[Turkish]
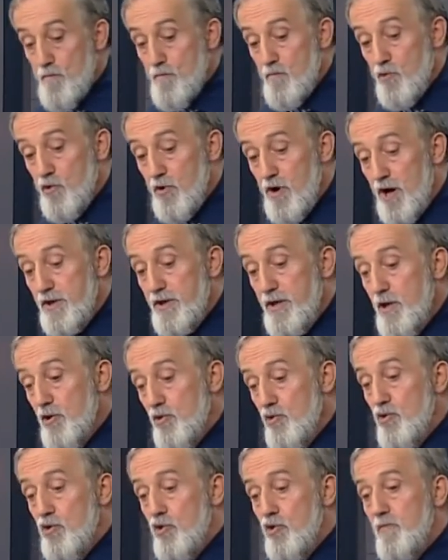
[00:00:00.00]
Bu Gadir-i
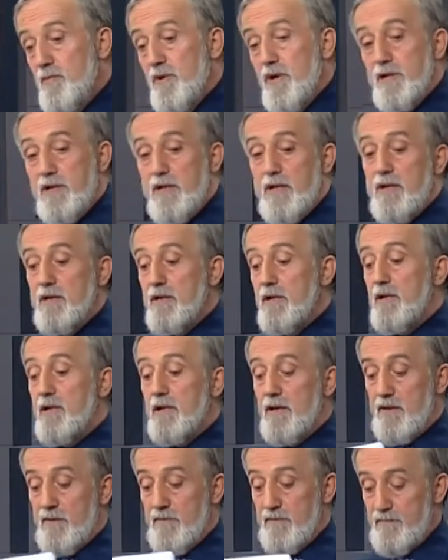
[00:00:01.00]
Hum'le
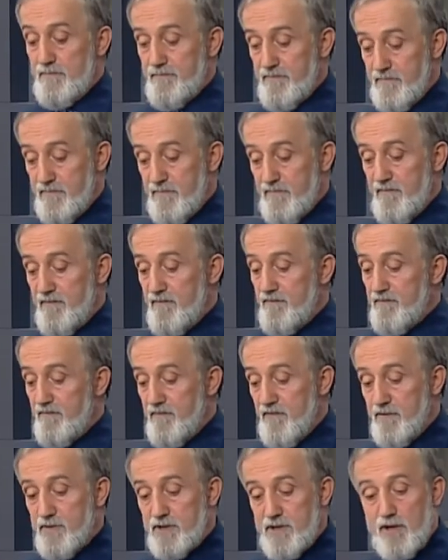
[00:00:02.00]
ilgili
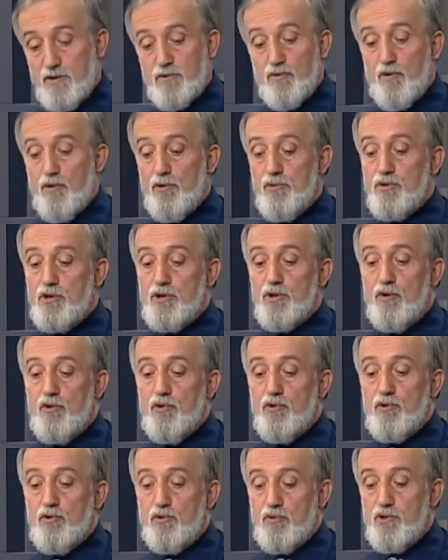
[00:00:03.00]
fırsat olursa
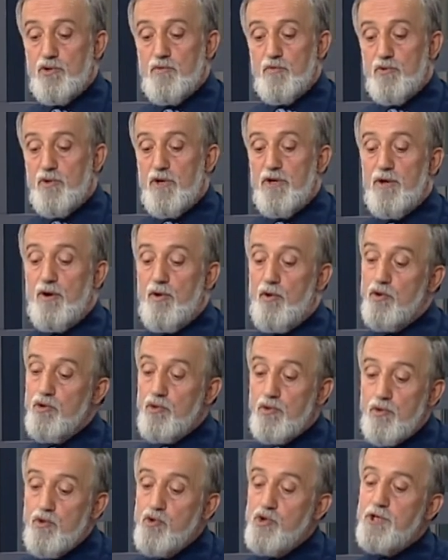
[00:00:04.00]
okuruz. Burada
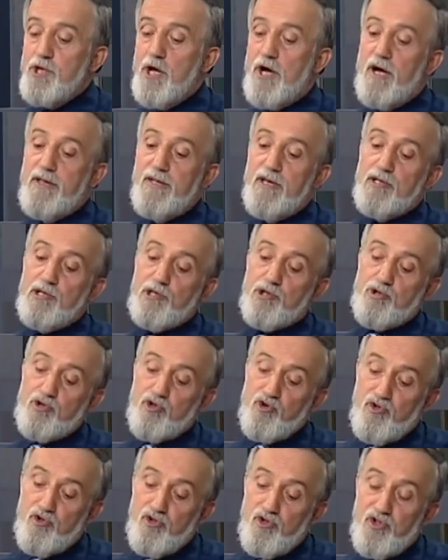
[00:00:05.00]
30 tane
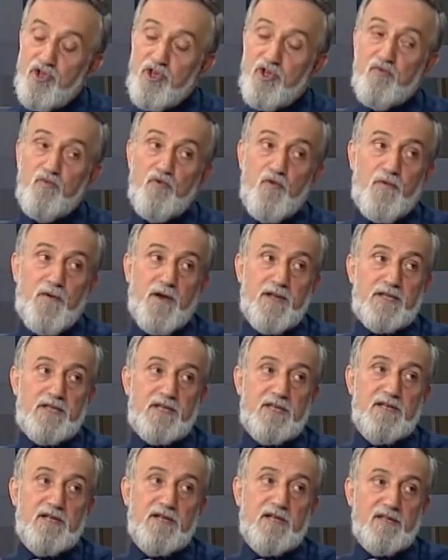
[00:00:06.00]
sünni
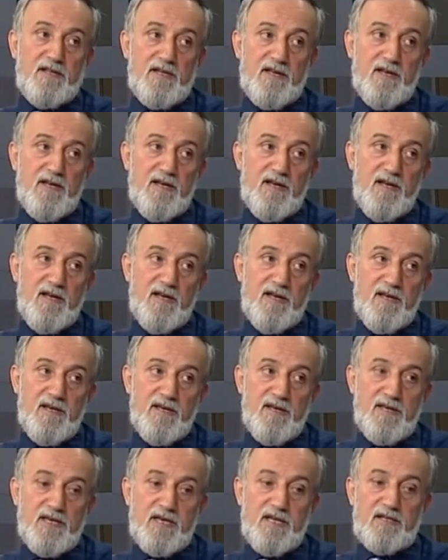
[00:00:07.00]
müfessirin
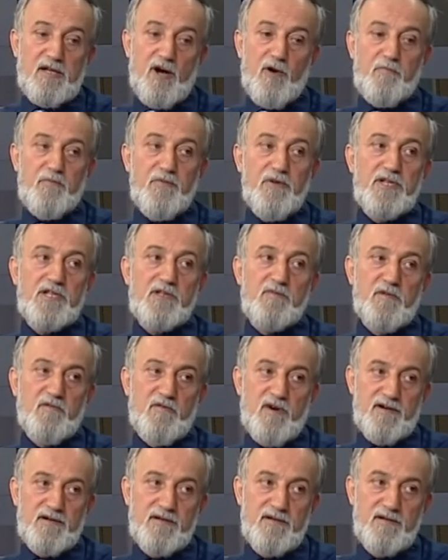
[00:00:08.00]
kitap ismi
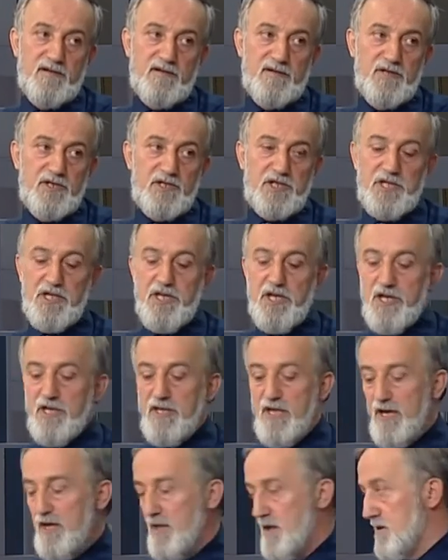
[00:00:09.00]
var.
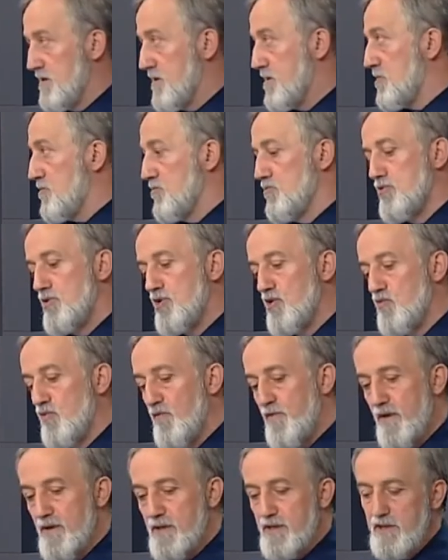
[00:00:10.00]
Şii değil, Sünni
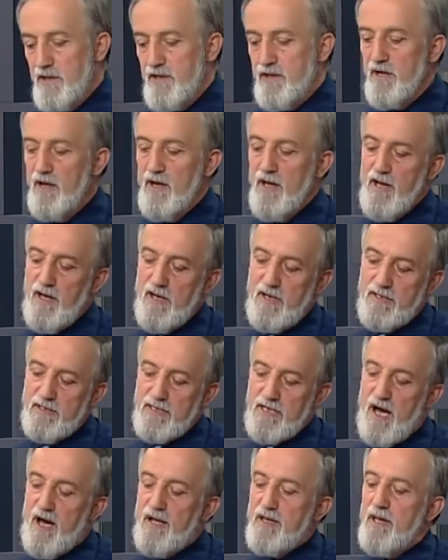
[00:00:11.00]
müfessir.
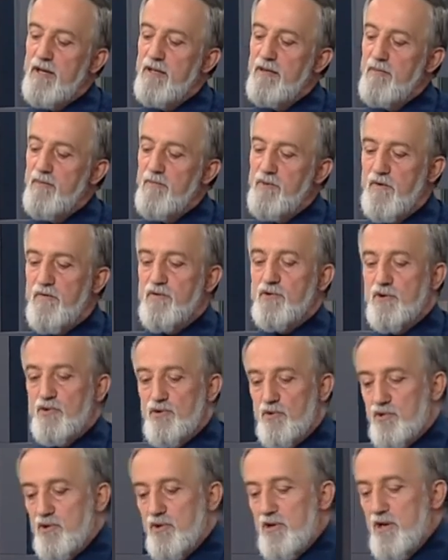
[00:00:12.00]
Zaten
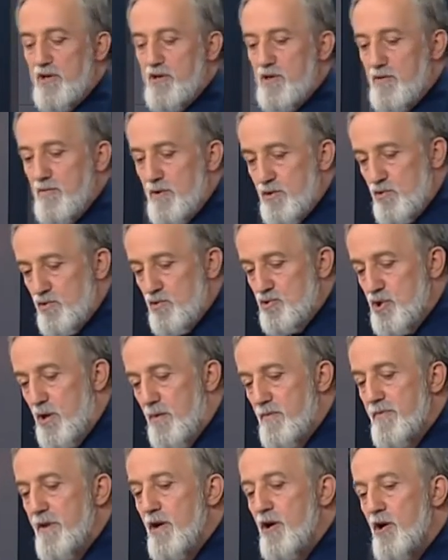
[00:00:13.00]
Profesör Doktor Aydarbaş
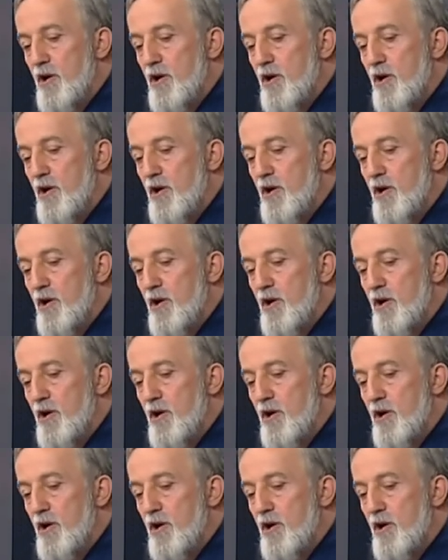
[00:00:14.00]
hocam